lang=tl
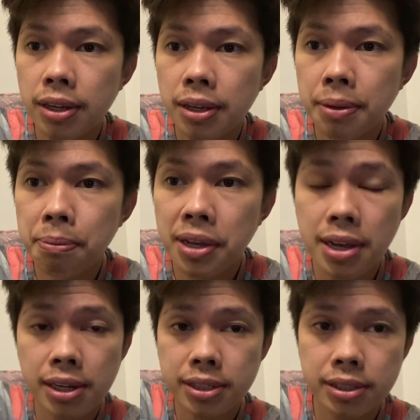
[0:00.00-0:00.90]

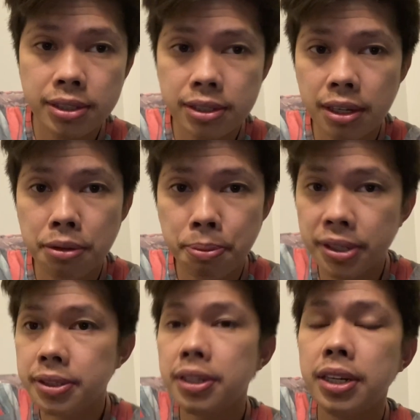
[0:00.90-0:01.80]
mag-a-assist sa iyo
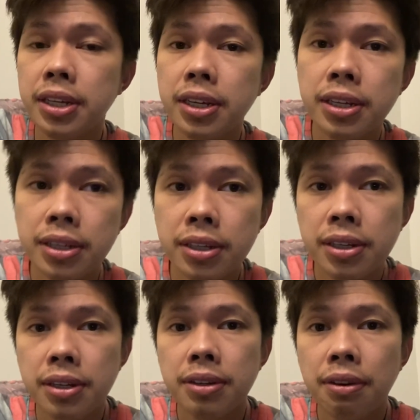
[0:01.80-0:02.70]
personally.
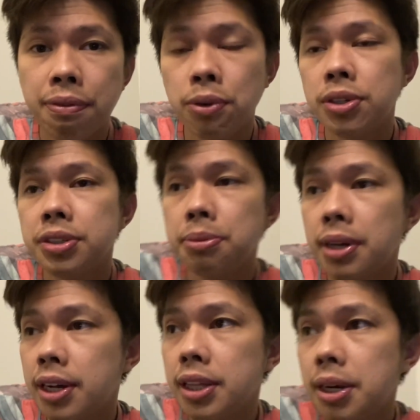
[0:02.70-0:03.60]
Of course, yung
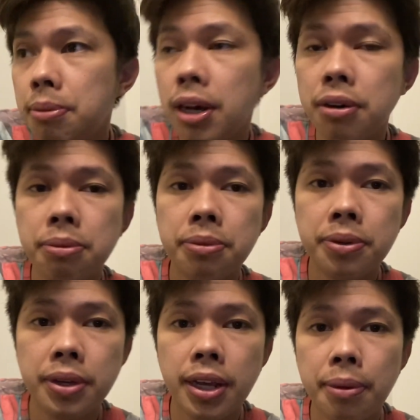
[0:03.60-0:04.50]
mga katrabaho mo,
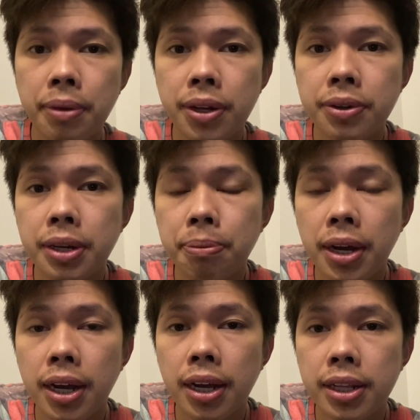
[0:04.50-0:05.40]
eh, meron namang
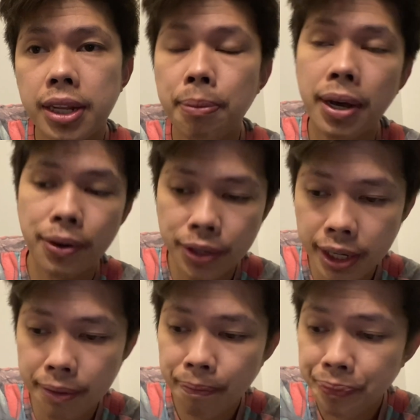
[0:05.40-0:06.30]
trabaho
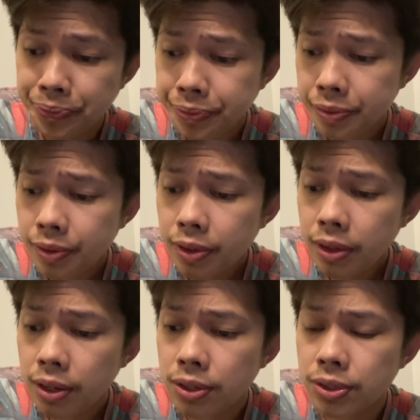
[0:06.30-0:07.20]
din.
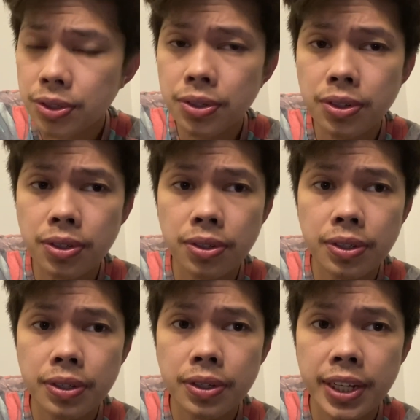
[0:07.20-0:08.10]
So,
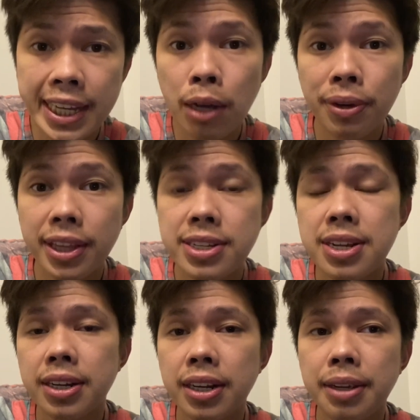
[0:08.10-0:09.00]
ikaw at ang
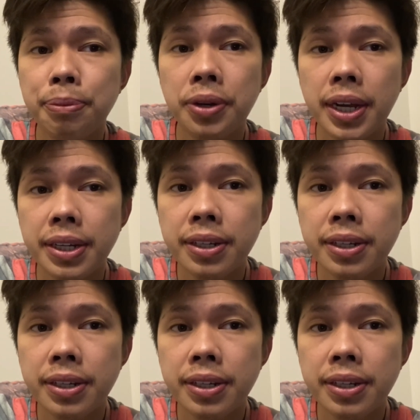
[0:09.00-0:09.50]
sarili mo lang